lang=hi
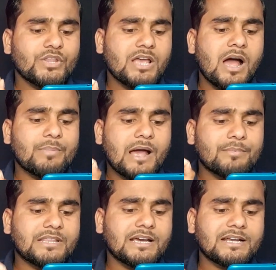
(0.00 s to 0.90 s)
तो यहाँ पे
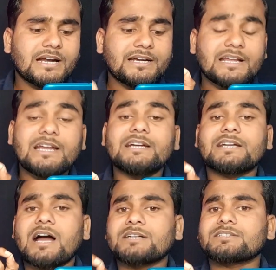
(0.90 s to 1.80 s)
आप देख रहे हैं डेली
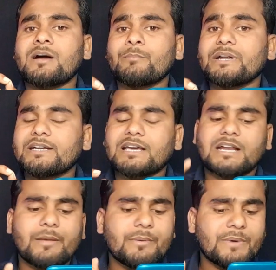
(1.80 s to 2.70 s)
टास्क कंप्लीट
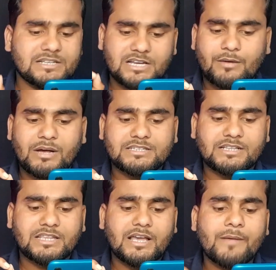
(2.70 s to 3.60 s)
करके भी पैसे कमा
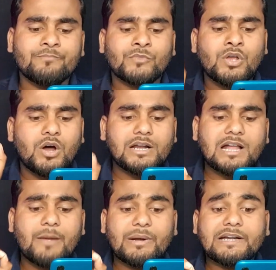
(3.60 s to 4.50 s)
सकते हैं और
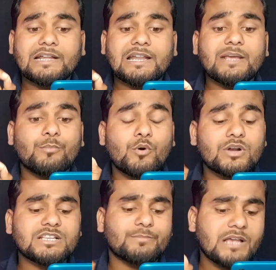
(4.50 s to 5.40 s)
यहाँ पे डेली
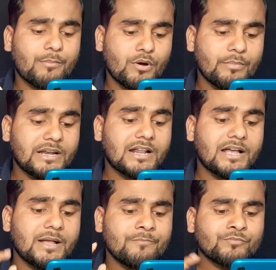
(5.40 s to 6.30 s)
बोनस भी आपको मिल
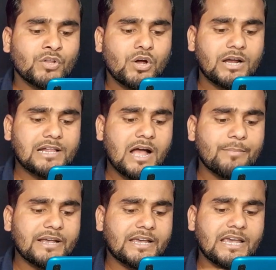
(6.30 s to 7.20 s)
रहे हैं और यहाँ
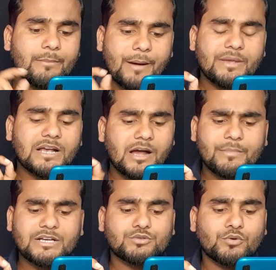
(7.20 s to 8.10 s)
पे गेम अभी
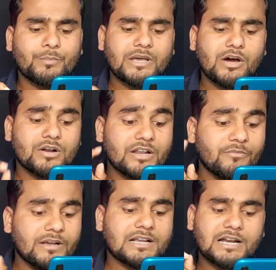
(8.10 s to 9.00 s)
कमिंग सून पे है और
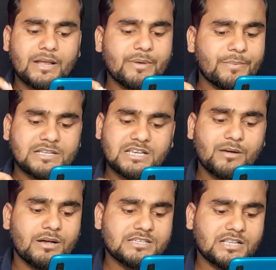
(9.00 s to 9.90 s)
रेफर करके भी पैसे
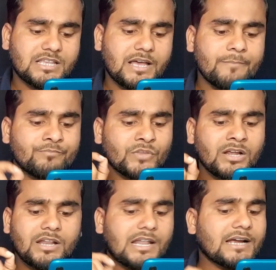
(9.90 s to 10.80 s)
कमा सकते हैं
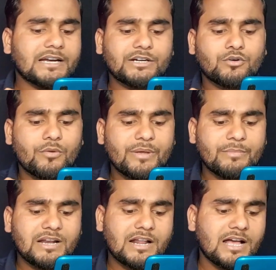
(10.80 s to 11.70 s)
लकी ड्रॉ भी
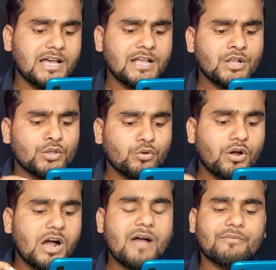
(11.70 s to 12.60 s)
मिल रहा है तो
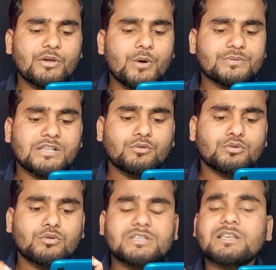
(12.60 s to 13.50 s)
काफ़ी ऑप्शन
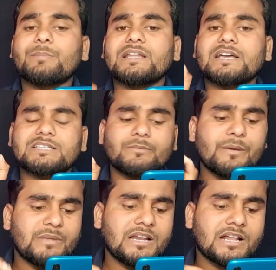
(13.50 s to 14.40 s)
दोस्तों इस एप्लीकेशन
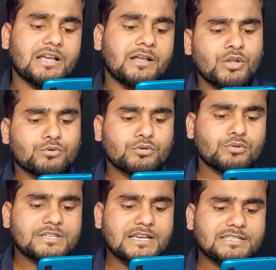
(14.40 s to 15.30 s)
में मिल रहे हैं
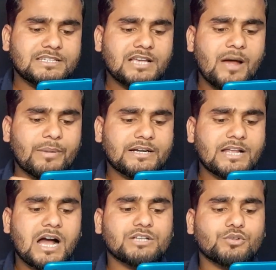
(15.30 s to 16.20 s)
दोस्तों जैसे यहाँ पर
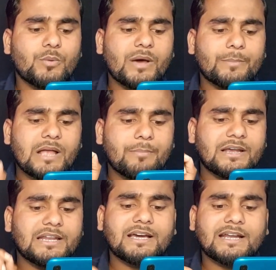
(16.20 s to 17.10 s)
टास्क ऑफर पर आप
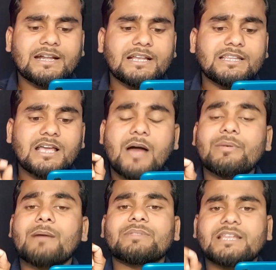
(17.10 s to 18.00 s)
क्लिक करेंगे तो यहाँ
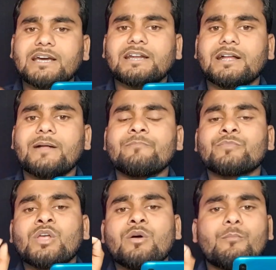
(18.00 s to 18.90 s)
पर आप देख रहे हैं
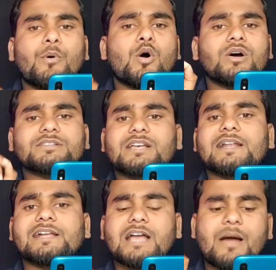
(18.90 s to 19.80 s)
बहुत
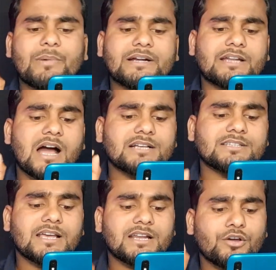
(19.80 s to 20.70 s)
सारे यहाँ पर टास्क
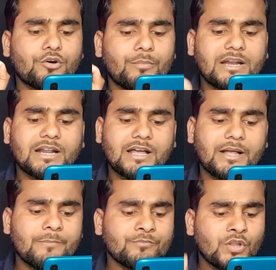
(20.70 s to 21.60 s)
देखने को मिल रहे
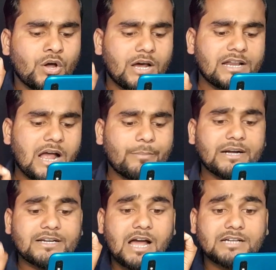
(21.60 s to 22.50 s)
हैं और यहाँ
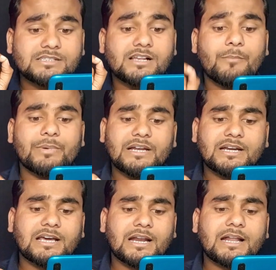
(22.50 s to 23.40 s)
पर टास्क
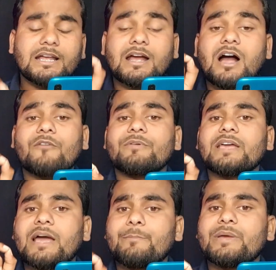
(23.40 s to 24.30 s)
कम्प्लीट करके काफ़ी
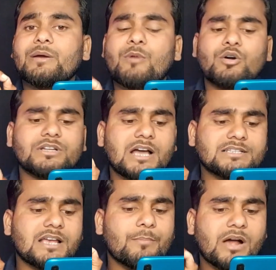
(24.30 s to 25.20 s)
हैवी अमाउंट यहाँ
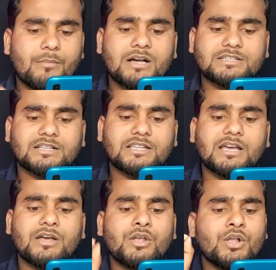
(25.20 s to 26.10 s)
से आप कमा सकते
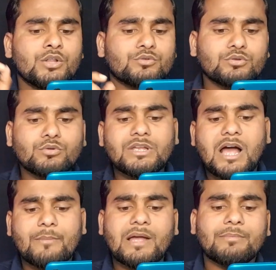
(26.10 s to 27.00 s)
हैं दोस्तों
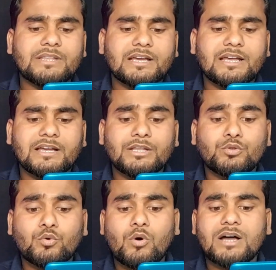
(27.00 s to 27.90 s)
यहाँ पे आप देखेंगे
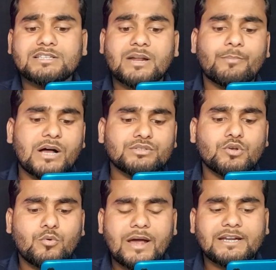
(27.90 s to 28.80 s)

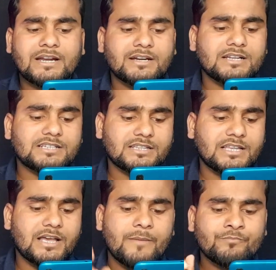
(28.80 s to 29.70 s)
2500 क्वाइन अर्न कर
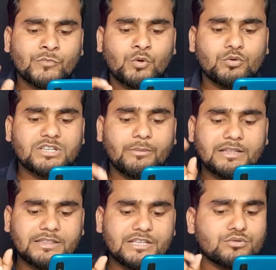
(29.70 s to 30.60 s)
सकते हैं उसके
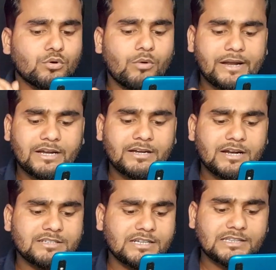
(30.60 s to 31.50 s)
बाद 300 क्वाइन अर्न
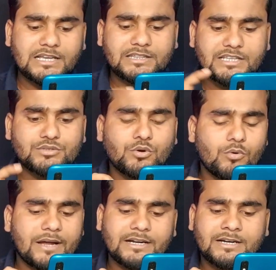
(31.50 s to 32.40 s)
कर सकते हैं 300
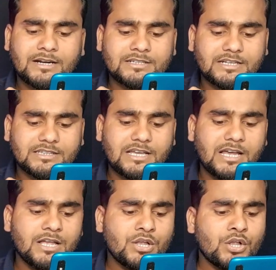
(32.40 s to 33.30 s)
क्वाइन अर्न कर सकते
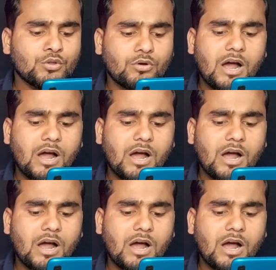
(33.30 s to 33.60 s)
हैं तो